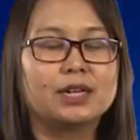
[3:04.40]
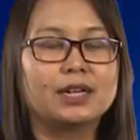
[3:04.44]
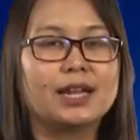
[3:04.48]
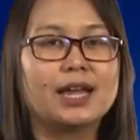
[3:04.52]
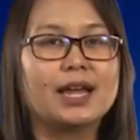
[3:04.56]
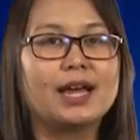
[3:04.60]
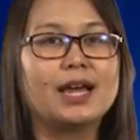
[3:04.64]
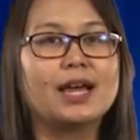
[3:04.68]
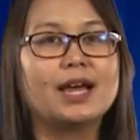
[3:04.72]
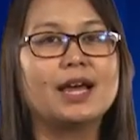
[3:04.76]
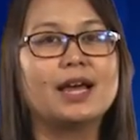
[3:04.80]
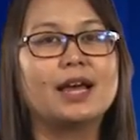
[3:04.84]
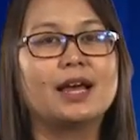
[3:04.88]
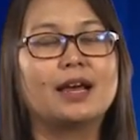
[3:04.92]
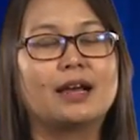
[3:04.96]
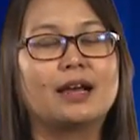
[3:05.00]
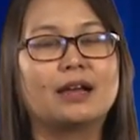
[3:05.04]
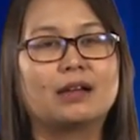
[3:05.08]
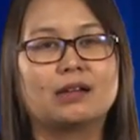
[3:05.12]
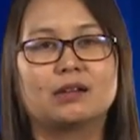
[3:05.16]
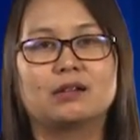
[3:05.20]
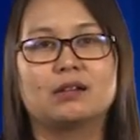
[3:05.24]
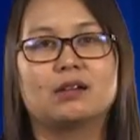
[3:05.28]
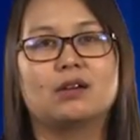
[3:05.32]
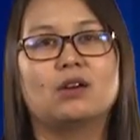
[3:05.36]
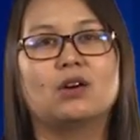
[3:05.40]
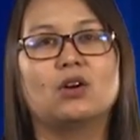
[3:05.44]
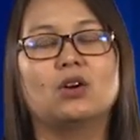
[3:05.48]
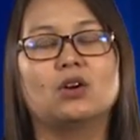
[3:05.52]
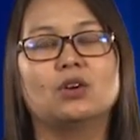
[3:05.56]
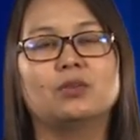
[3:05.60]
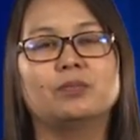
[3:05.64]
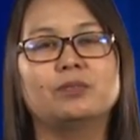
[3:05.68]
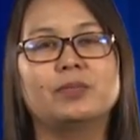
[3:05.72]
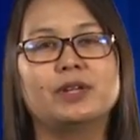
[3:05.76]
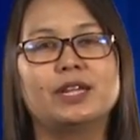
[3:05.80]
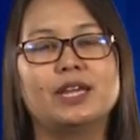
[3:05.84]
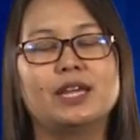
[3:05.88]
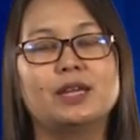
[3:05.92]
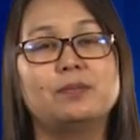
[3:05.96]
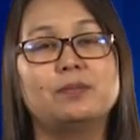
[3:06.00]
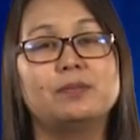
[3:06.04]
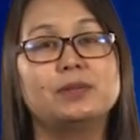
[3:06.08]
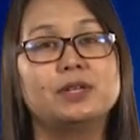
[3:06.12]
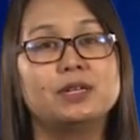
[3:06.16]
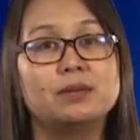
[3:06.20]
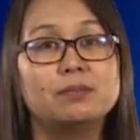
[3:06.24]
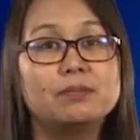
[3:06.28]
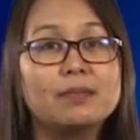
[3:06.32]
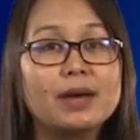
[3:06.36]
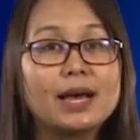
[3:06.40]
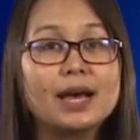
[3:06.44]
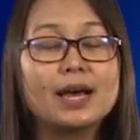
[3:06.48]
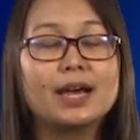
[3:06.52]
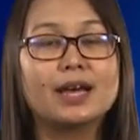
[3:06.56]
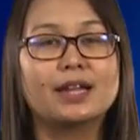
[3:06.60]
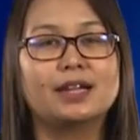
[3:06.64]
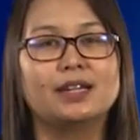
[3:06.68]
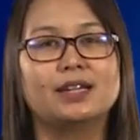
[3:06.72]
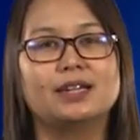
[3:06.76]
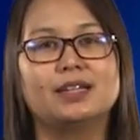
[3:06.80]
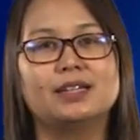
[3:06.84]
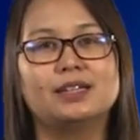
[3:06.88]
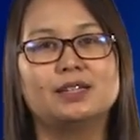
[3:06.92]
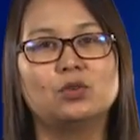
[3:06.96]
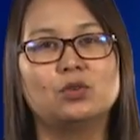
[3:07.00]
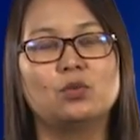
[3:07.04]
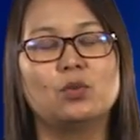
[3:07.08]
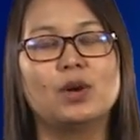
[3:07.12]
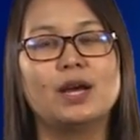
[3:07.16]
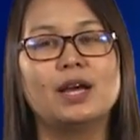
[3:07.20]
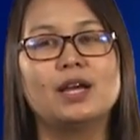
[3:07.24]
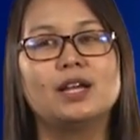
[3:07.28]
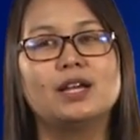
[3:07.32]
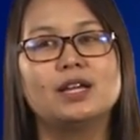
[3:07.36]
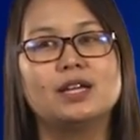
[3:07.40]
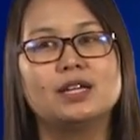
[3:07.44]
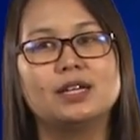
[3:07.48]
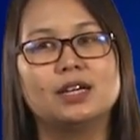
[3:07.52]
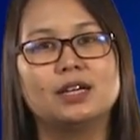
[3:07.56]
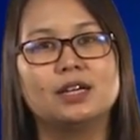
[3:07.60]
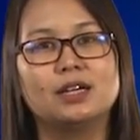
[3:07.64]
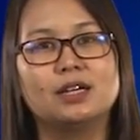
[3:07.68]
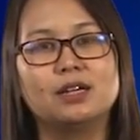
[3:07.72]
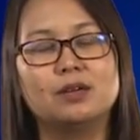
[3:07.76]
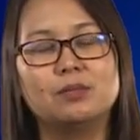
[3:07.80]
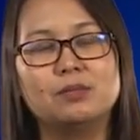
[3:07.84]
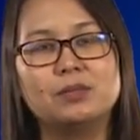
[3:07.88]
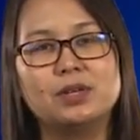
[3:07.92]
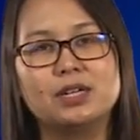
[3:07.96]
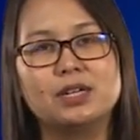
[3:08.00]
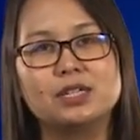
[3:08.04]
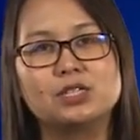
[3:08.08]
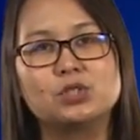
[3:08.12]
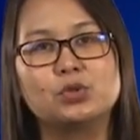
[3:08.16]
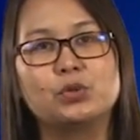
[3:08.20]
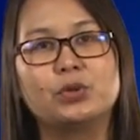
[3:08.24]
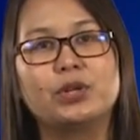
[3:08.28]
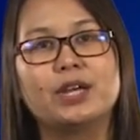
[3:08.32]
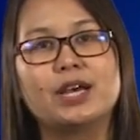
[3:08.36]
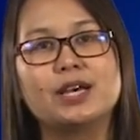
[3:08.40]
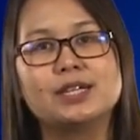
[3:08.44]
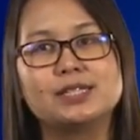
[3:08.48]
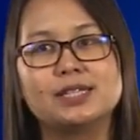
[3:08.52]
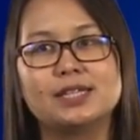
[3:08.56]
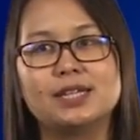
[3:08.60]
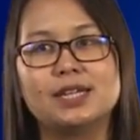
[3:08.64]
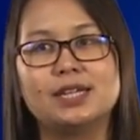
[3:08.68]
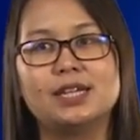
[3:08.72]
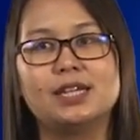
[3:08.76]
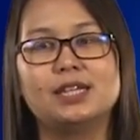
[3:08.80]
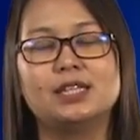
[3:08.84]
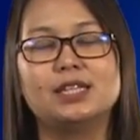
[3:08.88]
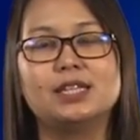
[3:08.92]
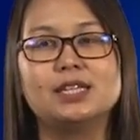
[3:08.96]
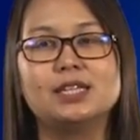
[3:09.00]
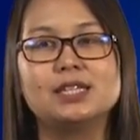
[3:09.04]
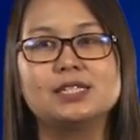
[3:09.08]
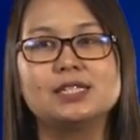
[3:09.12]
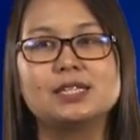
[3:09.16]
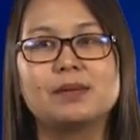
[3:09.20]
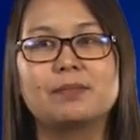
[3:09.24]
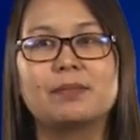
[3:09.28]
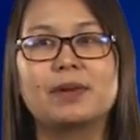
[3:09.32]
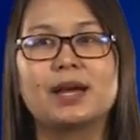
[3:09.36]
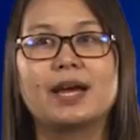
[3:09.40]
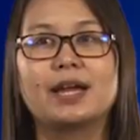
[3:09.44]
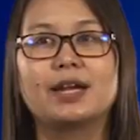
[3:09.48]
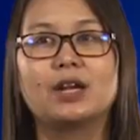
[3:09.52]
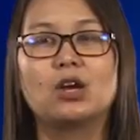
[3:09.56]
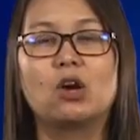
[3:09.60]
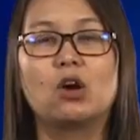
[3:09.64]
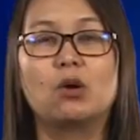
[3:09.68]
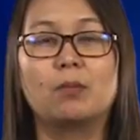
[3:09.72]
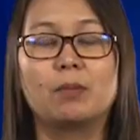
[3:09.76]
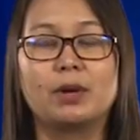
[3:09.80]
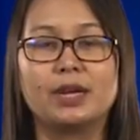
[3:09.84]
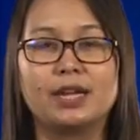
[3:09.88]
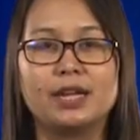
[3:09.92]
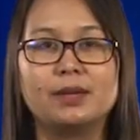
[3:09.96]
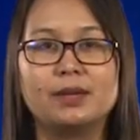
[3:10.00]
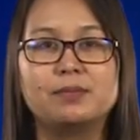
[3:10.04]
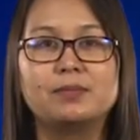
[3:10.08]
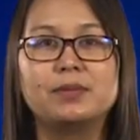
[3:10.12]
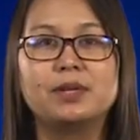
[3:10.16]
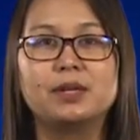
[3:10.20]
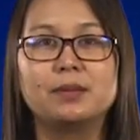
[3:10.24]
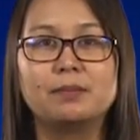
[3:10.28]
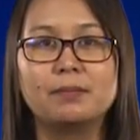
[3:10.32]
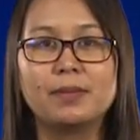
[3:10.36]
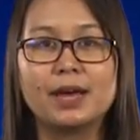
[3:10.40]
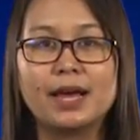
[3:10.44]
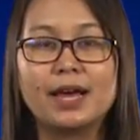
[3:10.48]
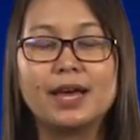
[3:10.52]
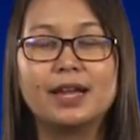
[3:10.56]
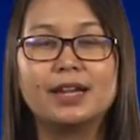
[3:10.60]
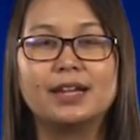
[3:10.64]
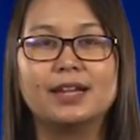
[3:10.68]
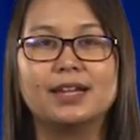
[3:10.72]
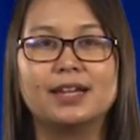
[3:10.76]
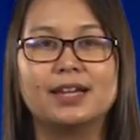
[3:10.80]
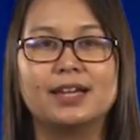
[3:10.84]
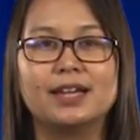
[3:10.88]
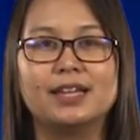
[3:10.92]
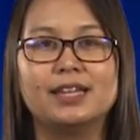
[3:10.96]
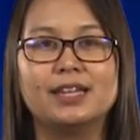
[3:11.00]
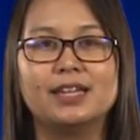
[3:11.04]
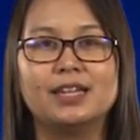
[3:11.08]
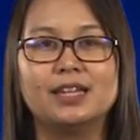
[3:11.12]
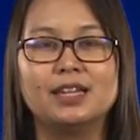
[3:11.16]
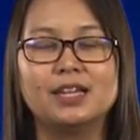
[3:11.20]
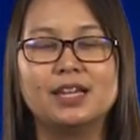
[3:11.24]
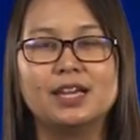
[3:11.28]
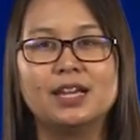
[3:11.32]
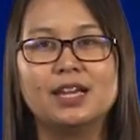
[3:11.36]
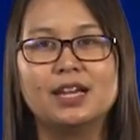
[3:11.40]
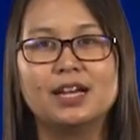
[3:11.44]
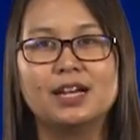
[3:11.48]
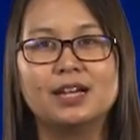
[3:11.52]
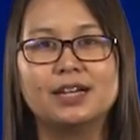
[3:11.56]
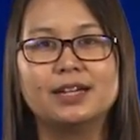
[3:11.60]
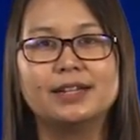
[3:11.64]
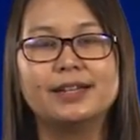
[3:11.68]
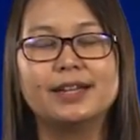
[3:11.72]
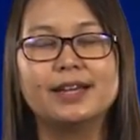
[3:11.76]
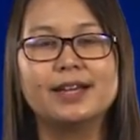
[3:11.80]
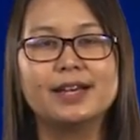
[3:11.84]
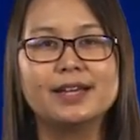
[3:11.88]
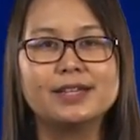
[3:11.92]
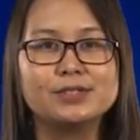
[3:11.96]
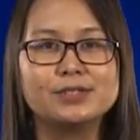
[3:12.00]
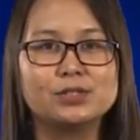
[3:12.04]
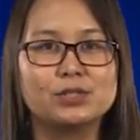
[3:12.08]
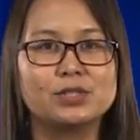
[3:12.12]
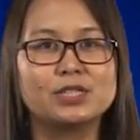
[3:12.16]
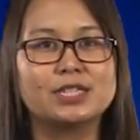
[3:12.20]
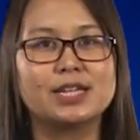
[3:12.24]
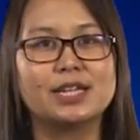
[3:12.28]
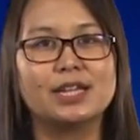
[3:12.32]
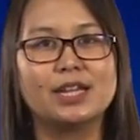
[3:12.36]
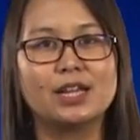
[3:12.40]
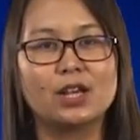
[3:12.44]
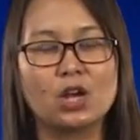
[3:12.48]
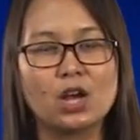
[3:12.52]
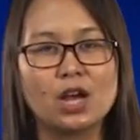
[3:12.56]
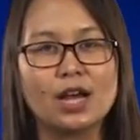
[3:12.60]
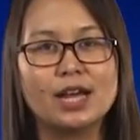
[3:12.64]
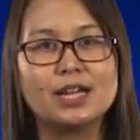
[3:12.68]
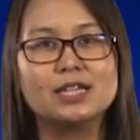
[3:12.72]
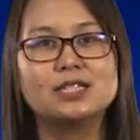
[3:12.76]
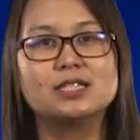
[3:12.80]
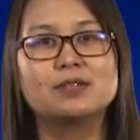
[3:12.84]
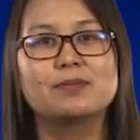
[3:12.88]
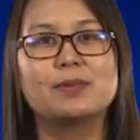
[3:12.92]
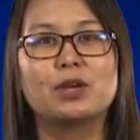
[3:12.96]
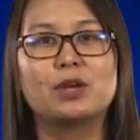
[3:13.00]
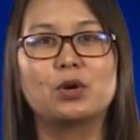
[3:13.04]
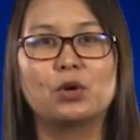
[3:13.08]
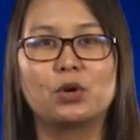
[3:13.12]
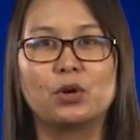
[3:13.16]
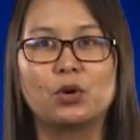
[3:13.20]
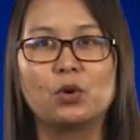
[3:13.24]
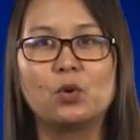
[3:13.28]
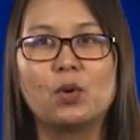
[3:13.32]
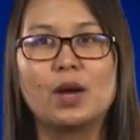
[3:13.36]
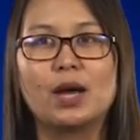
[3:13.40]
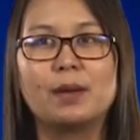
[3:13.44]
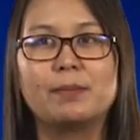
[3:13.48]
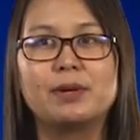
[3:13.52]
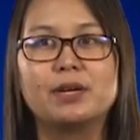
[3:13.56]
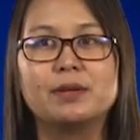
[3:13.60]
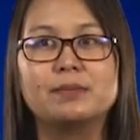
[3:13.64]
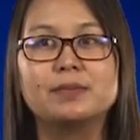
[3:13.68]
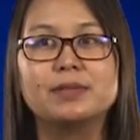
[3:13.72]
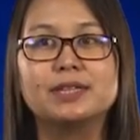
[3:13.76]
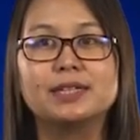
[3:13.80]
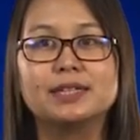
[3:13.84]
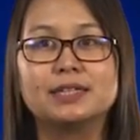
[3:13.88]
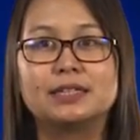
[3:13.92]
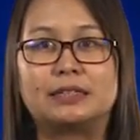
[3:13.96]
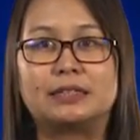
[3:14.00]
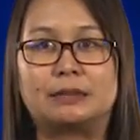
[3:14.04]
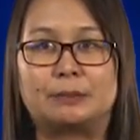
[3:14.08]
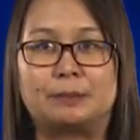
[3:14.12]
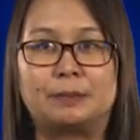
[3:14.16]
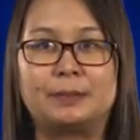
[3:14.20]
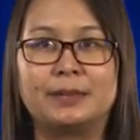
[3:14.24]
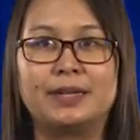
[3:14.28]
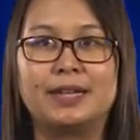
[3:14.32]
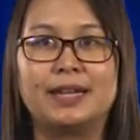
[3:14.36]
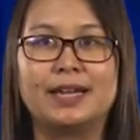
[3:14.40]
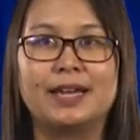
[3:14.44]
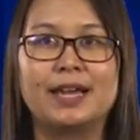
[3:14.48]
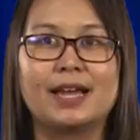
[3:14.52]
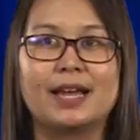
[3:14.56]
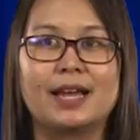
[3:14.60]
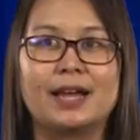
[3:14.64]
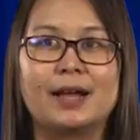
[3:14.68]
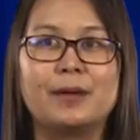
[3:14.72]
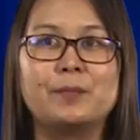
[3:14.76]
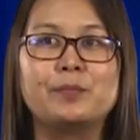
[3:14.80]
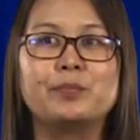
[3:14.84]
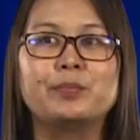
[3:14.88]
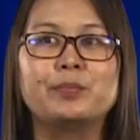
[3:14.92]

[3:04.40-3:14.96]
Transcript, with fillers: องท่าของประเทศเพื่อนบ้านนะคะหรือว่าเมืองศูนย์การเศรษฐกิจที่สำคัญของประเทศเพื่อนบ้านนะคะอันนี้ถ้าใครสนใจเนี่ยก็อาจจะไปค้นคว้าเพิ่มเติมนะคะ